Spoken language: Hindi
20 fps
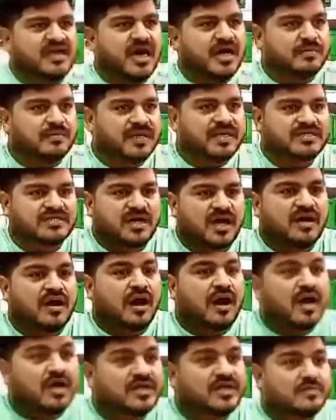चार प्लस चार
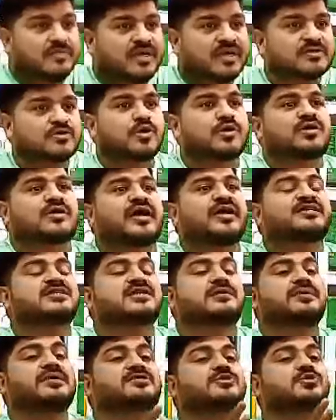आठ जीबी एक सौ अट्ठाईस
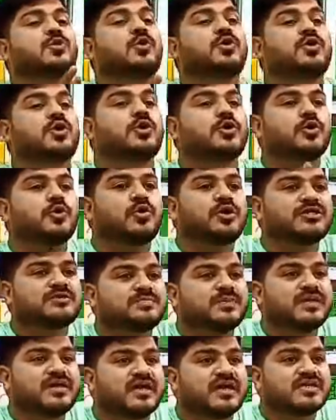जीबी स्टोरियो ड्यूल
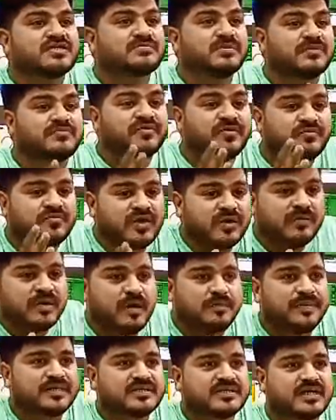स्पीकर इसमें फिफ्टी
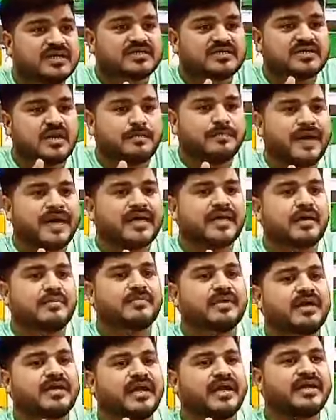मेगा पिक्सल इसका बैक
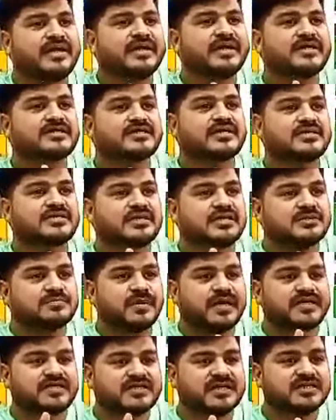कैमरा नाइनटी एट्स का सिक्स
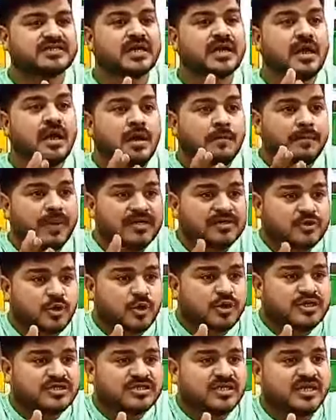पॉइंट सिक्स पंच
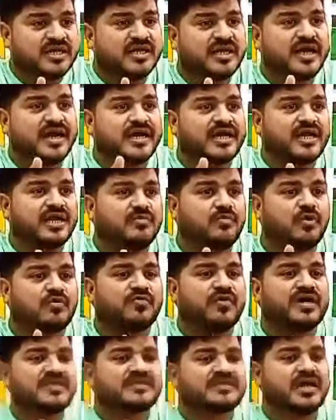स्क्रीन है एटीन वोट
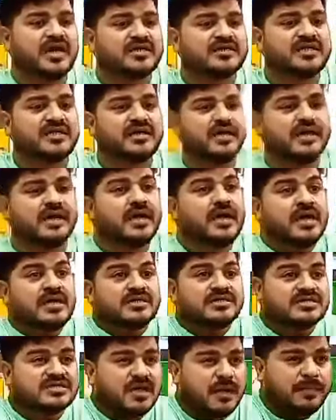फास्ट चार्जिंग है
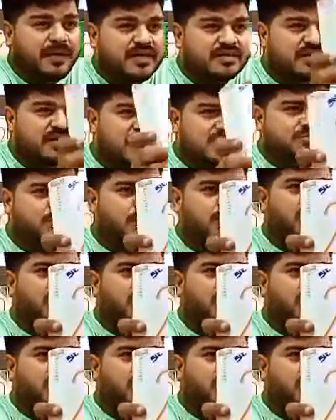जबरदस्त